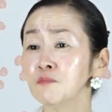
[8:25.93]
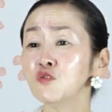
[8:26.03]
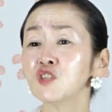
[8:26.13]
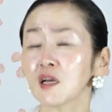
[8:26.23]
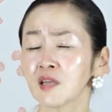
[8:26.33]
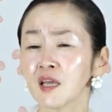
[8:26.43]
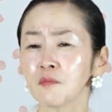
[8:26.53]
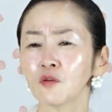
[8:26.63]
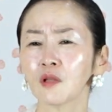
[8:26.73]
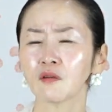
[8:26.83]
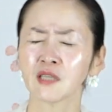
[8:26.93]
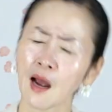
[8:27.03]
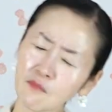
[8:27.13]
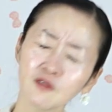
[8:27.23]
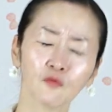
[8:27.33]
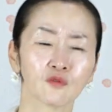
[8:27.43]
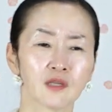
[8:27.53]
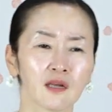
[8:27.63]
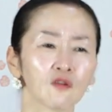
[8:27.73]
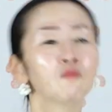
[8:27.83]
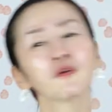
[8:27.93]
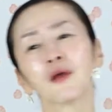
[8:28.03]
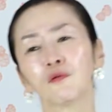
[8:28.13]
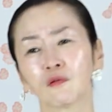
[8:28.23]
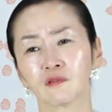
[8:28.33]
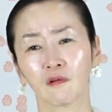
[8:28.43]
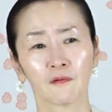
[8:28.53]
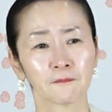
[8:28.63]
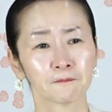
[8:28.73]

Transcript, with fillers: 문제가 생기면 어때요? 잠을 못 자. 너무 괴로워서.